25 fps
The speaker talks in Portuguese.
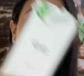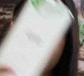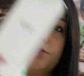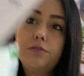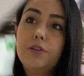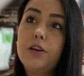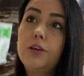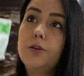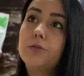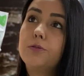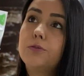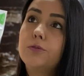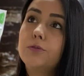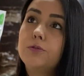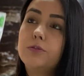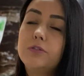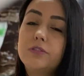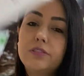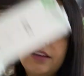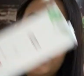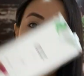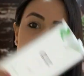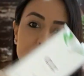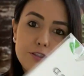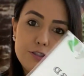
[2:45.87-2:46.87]
Veio tudo
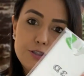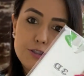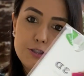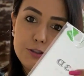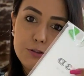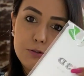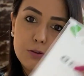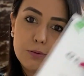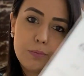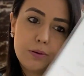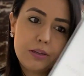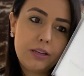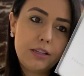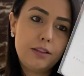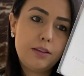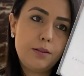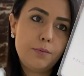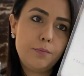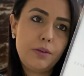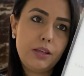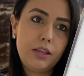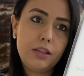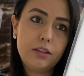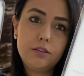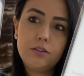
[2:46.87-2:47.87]
certinho,
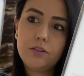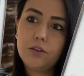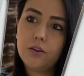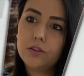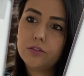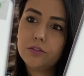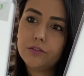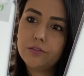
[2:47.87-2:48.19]
aparentemente, ó,